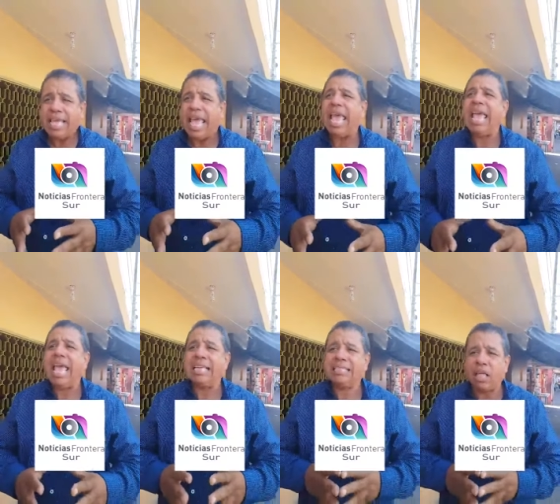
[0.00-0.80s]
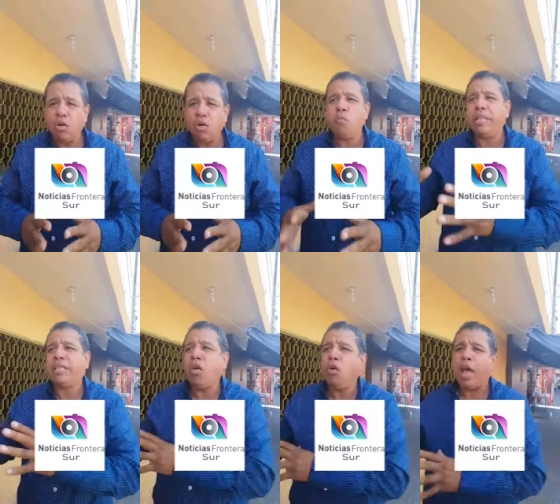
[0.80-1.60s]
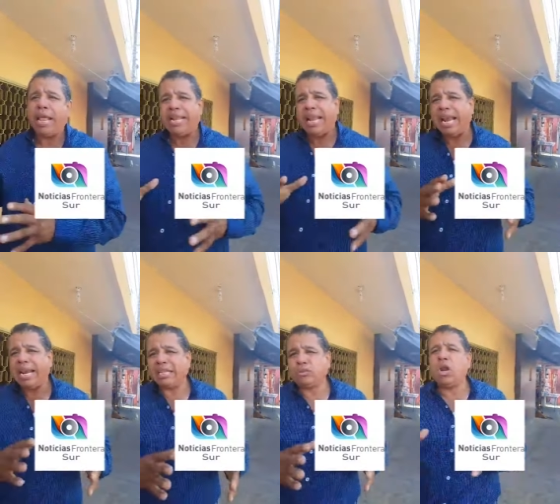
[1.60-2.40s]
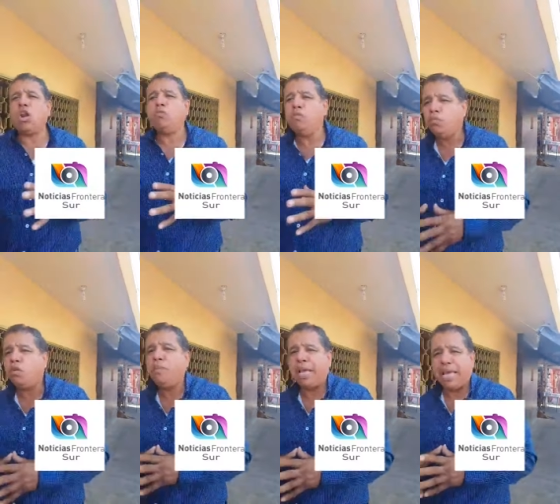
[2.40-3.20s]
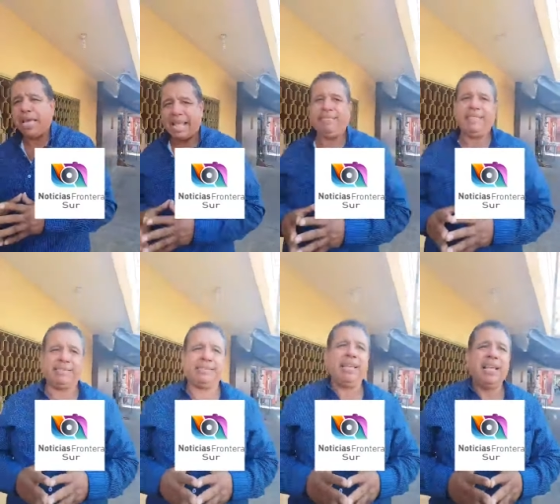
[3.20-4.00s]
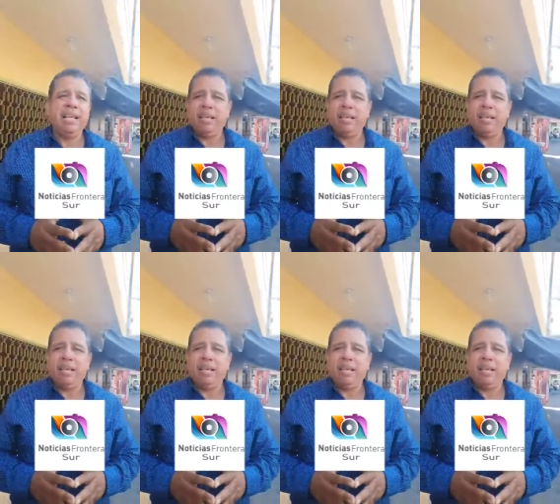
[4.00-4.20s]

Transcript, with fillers: que está documentado en, en razón a los mismos migrantes.